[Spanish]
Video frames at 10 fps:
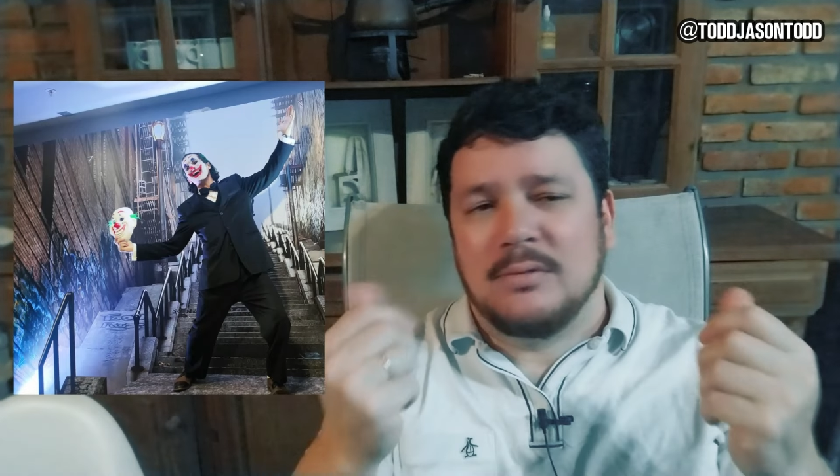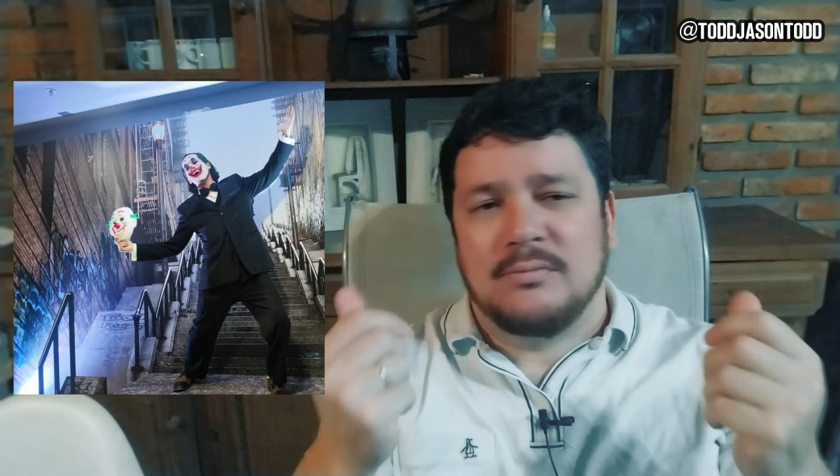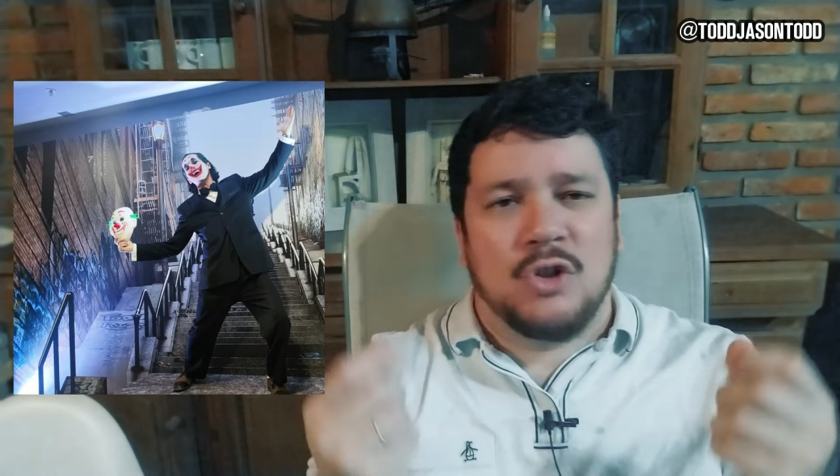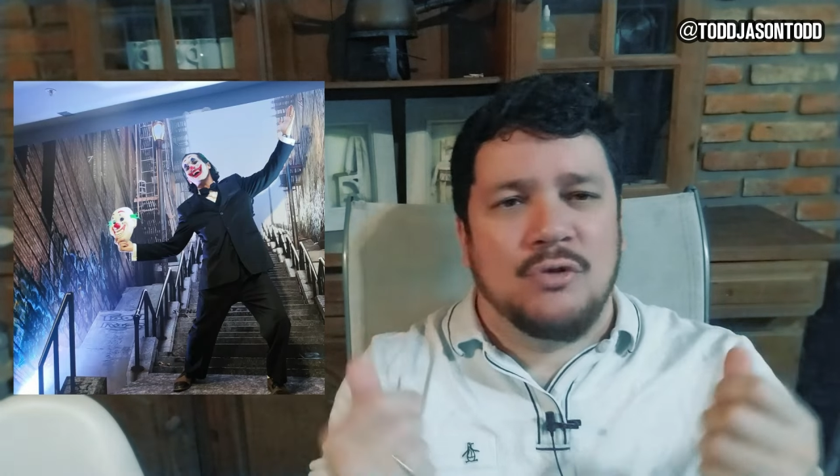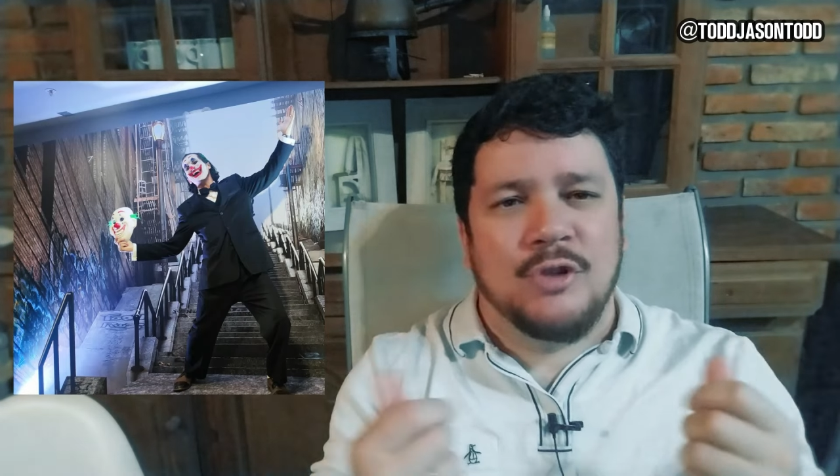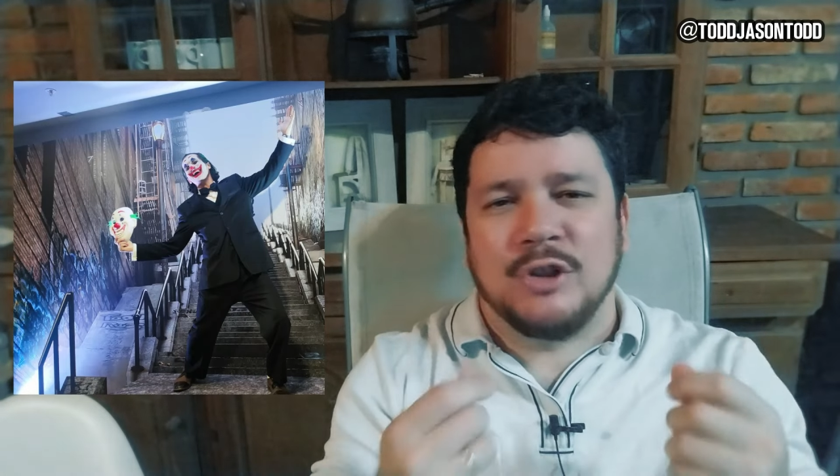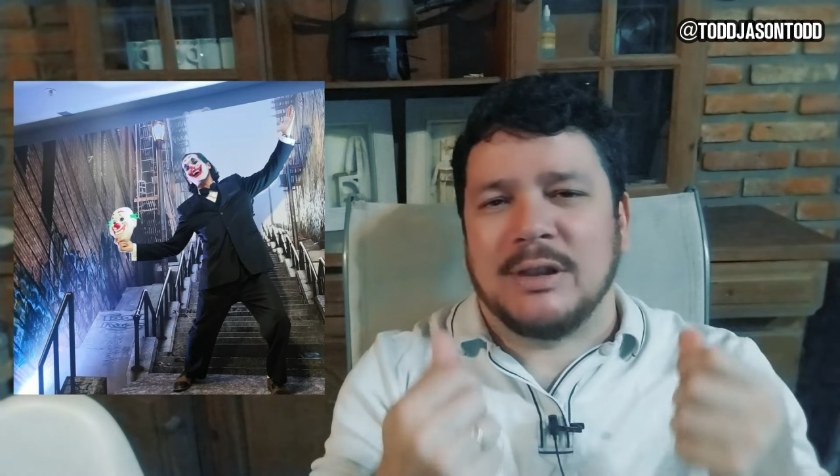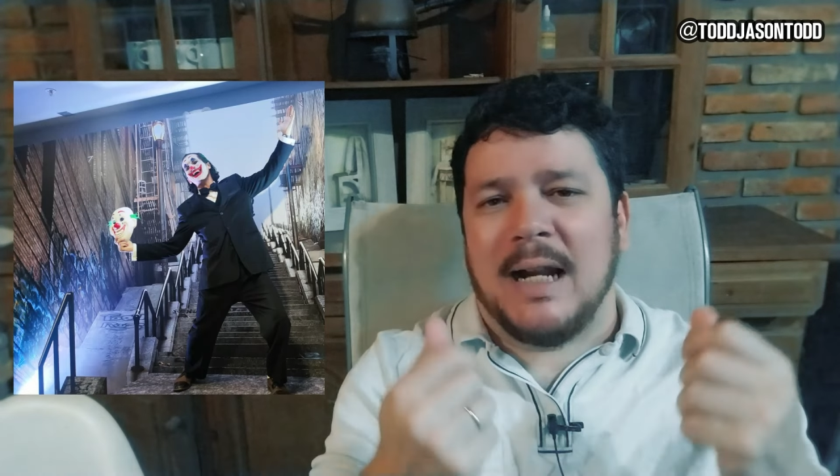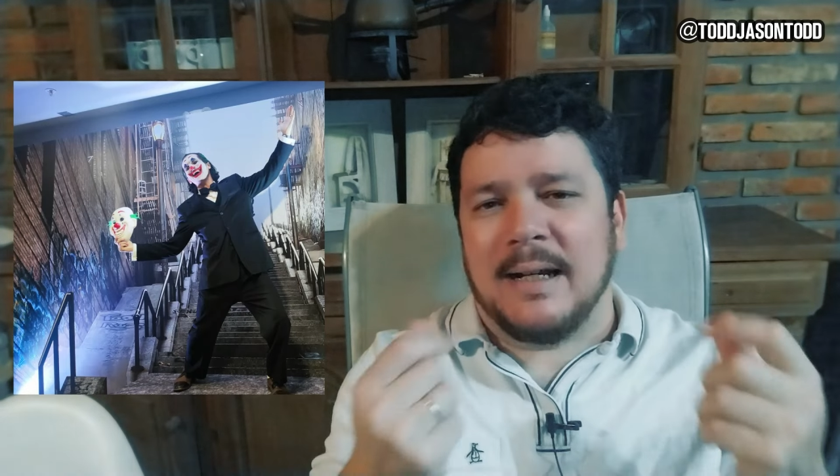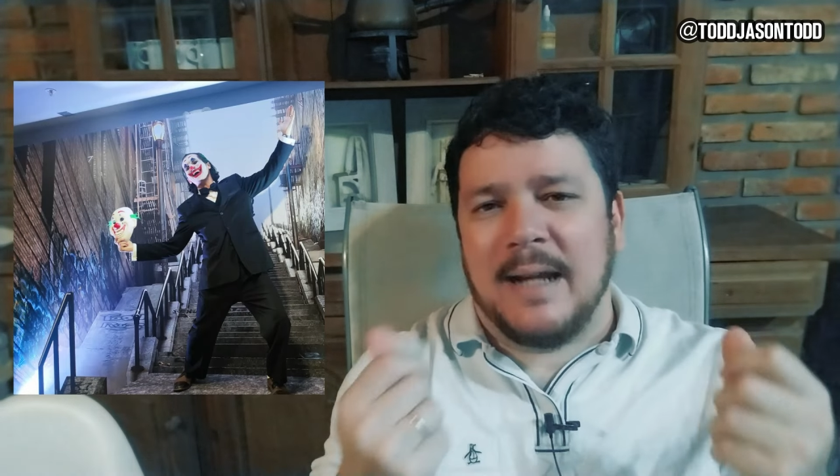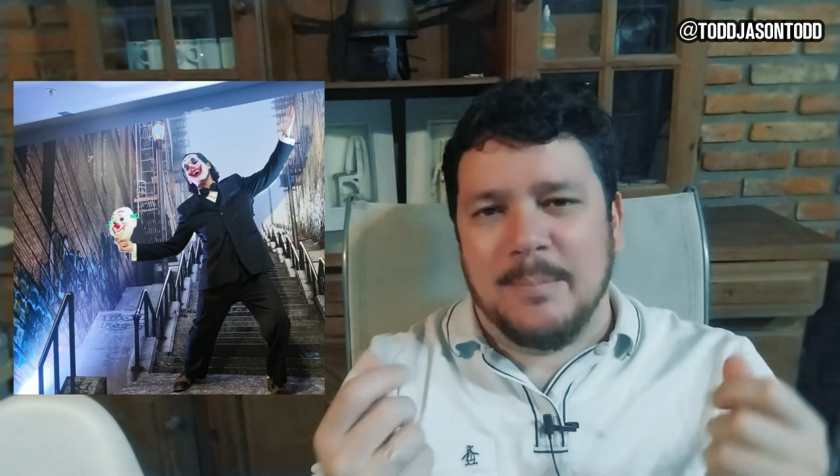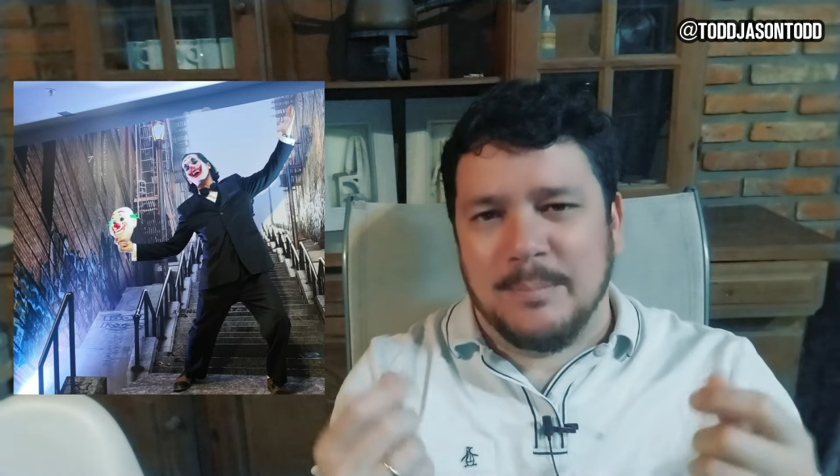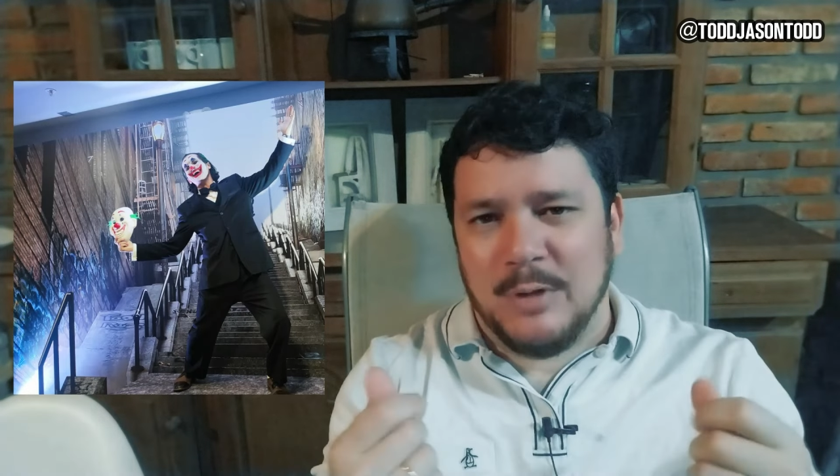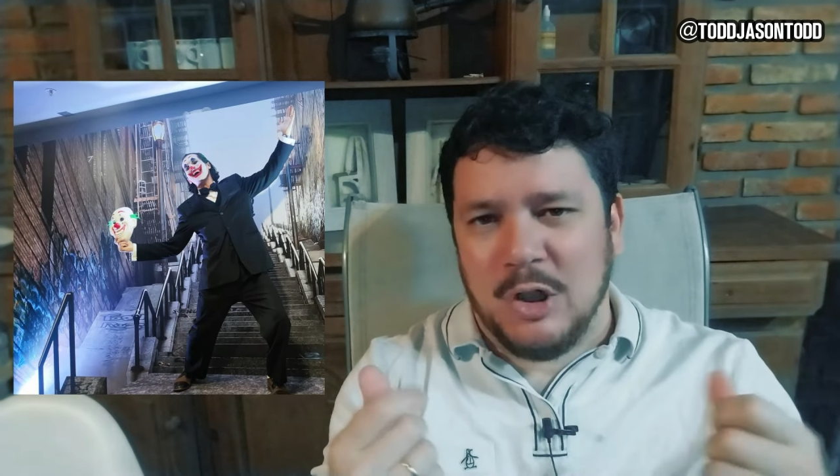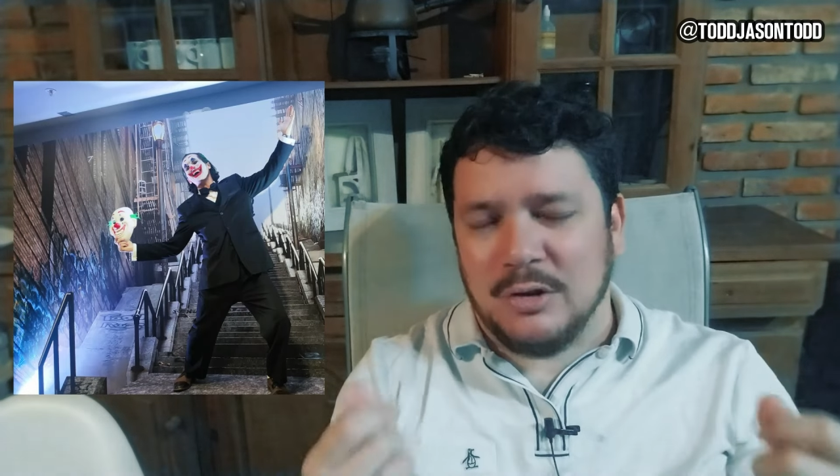Son de otra creme,
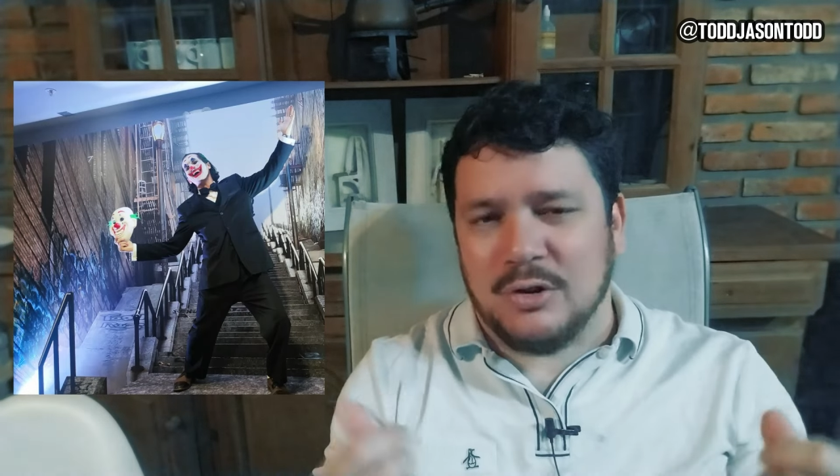¿no?